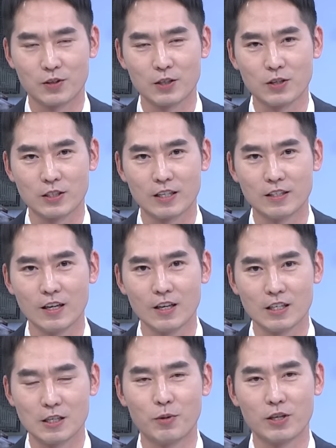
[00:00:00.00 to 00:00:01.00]
그래서 이제
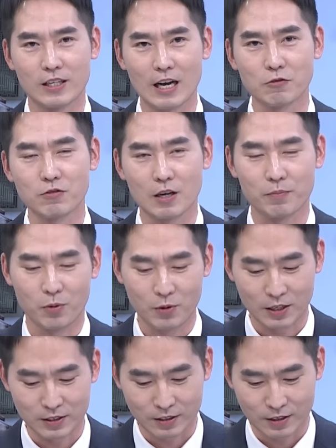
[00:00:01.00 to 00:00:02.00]
이번에 한국과
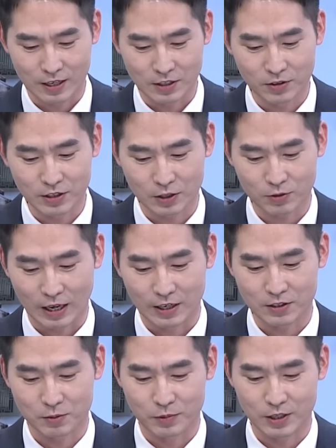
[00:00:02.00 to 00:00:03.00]
폴란드가 이런 얘기도
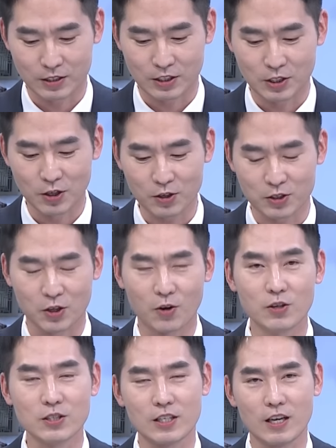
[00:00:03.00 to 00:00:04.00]
나눴습니다. 지역
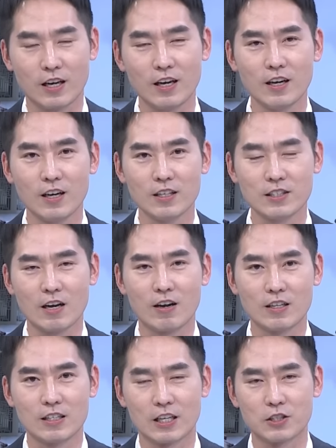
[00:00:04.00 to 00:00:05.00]
정세의
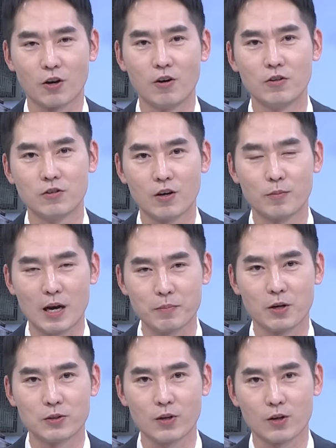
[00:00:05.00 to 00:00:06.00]
상황을 이제
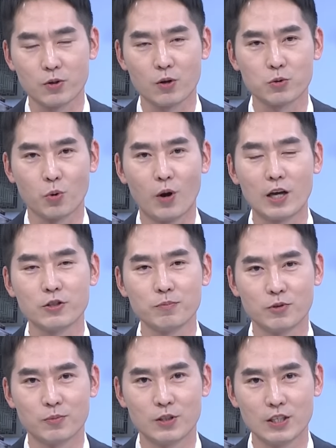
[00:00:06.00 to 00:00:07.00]
점검하면서 서로 도와줄
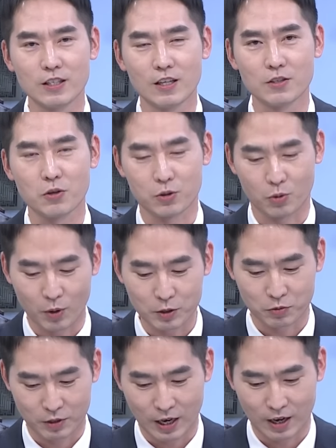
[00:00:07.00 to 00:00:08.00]
부분은 서로
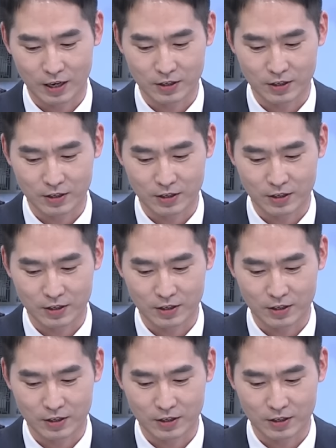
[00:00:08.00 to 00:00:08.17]
도와준다.